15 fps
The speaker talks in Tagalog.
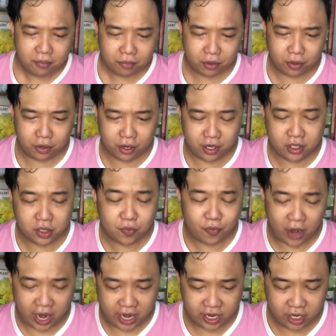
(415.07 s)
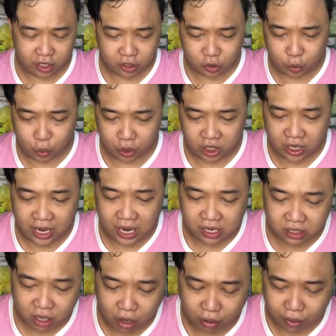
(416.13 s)
Pero it's fine, it's good.
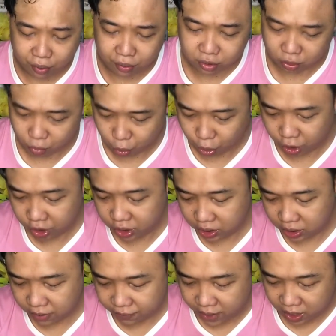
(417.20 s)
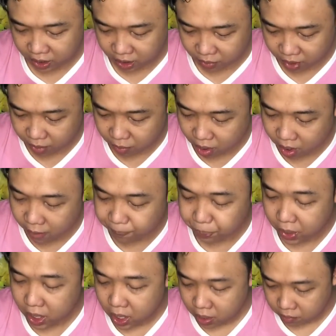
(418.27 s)
Nilalasahan ko yung s'mores and the fact na may mga
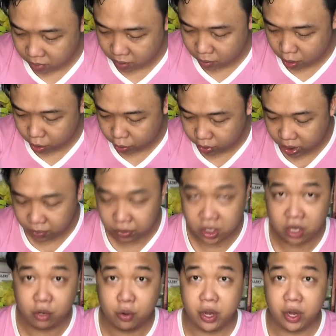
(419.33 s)
may mga creams and